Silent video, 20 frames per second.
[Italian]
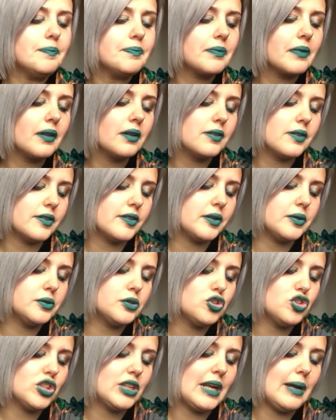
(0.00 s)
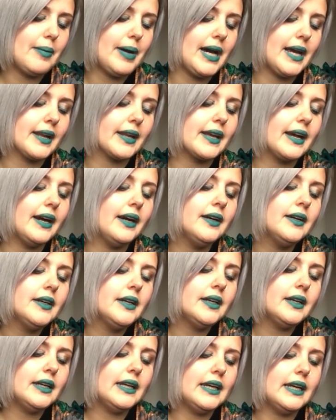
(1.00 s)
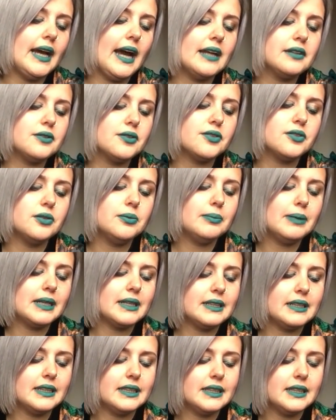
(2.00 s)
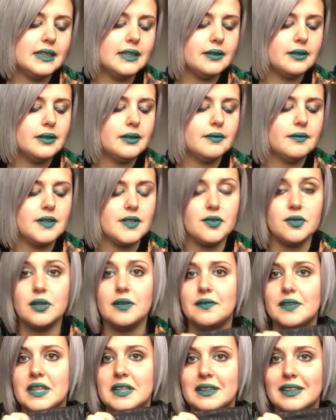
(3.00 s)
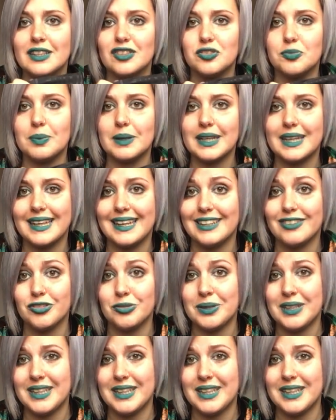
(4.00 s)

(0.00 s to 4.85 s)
non so se conoscete la marca, eh, Atos Lombardini, versione vintage perché c'è